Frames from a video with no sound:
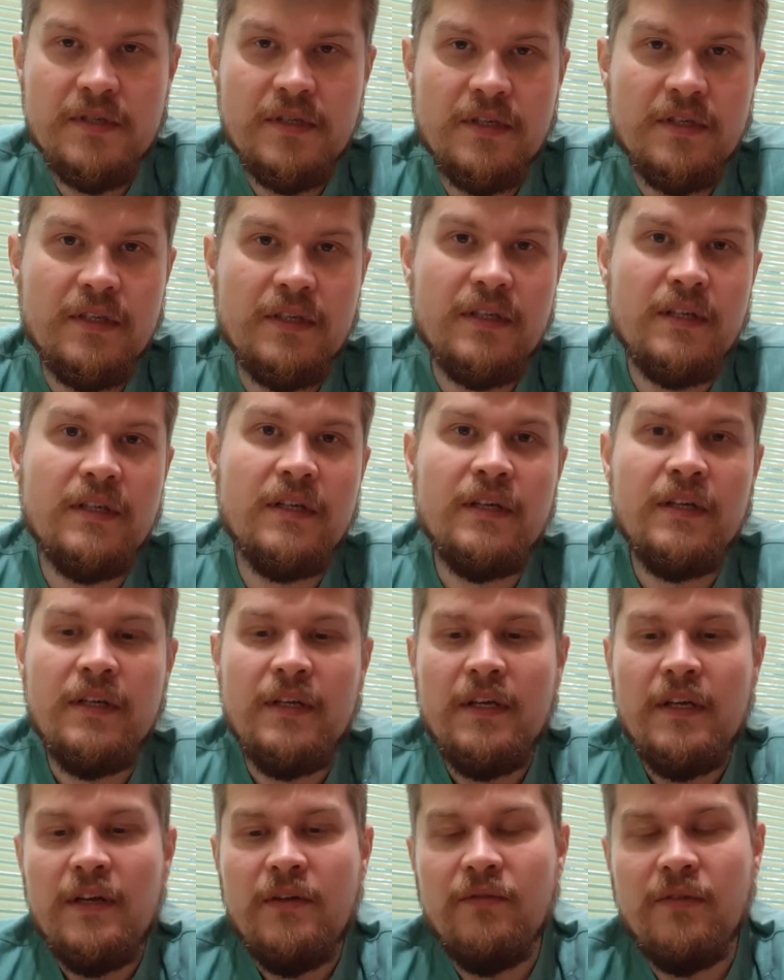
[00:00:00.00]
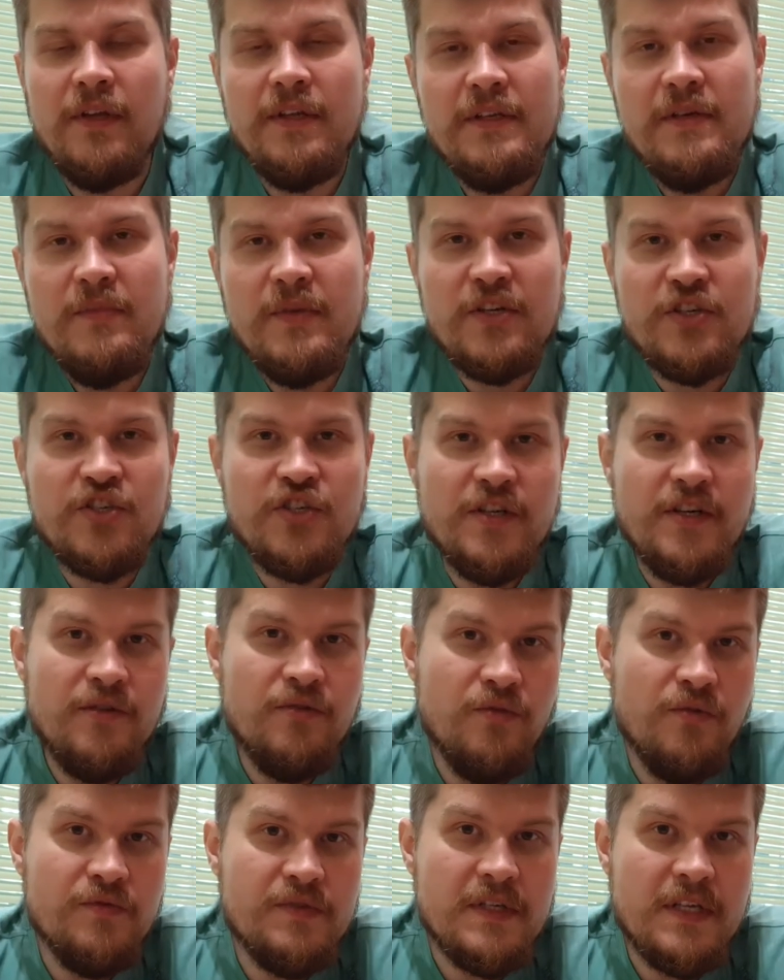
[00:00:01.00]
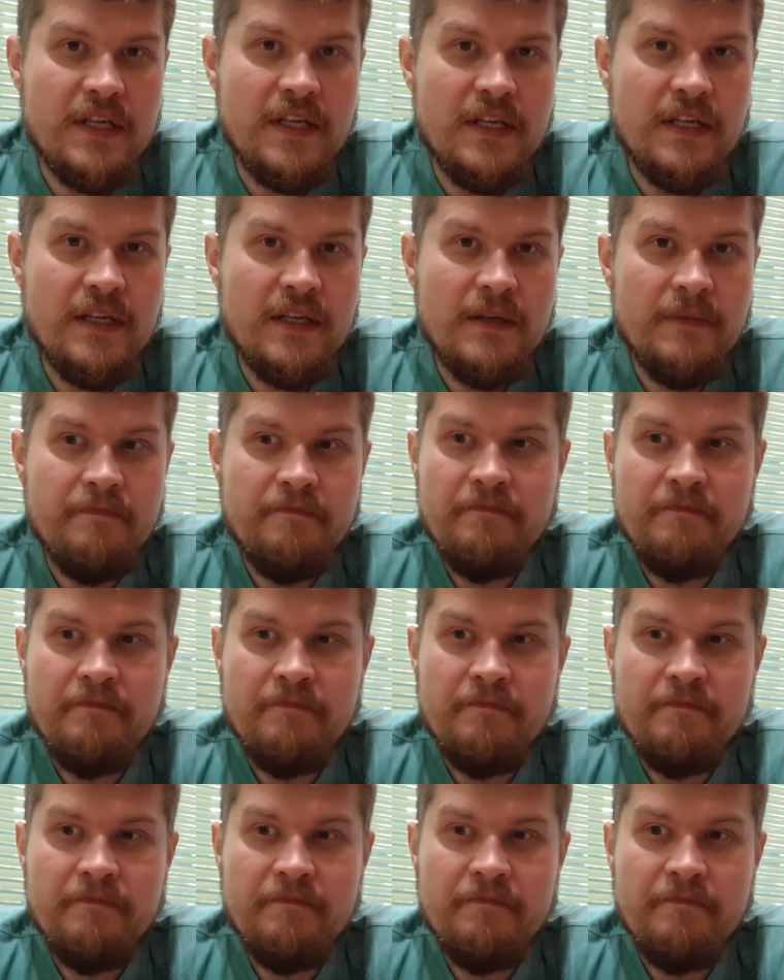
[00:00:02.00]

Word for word: это Владимир Жириновский,